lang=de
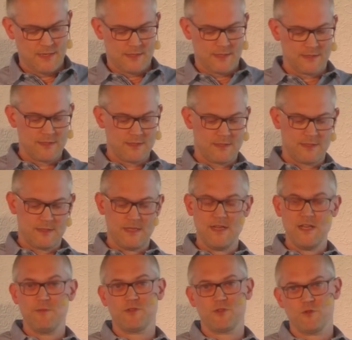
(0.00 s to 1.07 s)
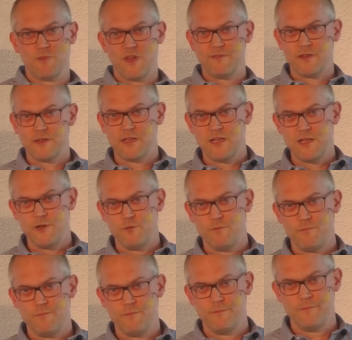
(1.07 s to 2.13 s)
Das ist die Liebe zum
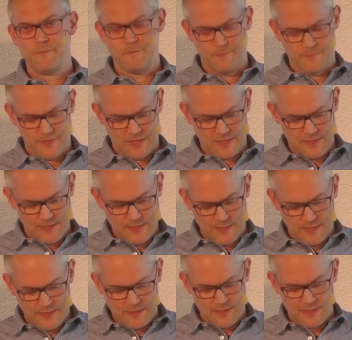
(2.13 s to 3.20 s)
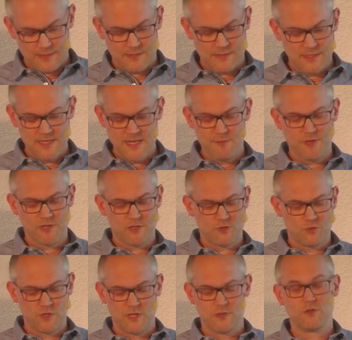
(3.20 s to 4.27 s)
Evangelium, das ist die Liebe
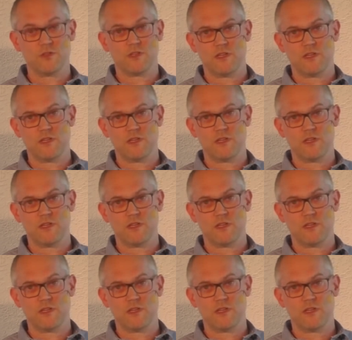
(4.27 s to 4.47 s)
zu Jesus